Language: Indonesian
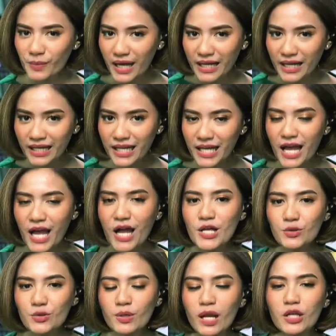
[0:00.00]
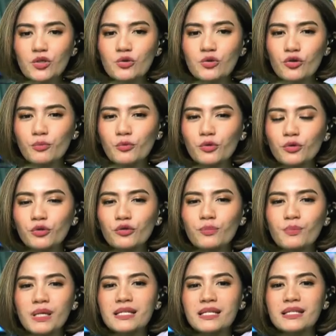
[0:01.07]
ini sudah cukup untuk
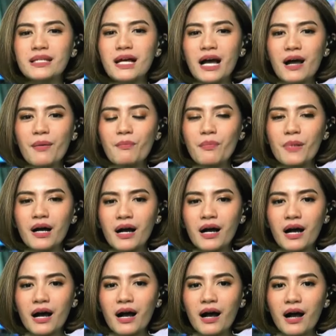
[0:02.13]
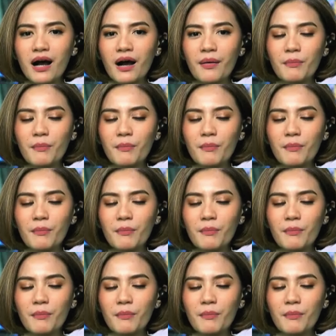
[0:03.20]
bisa uh,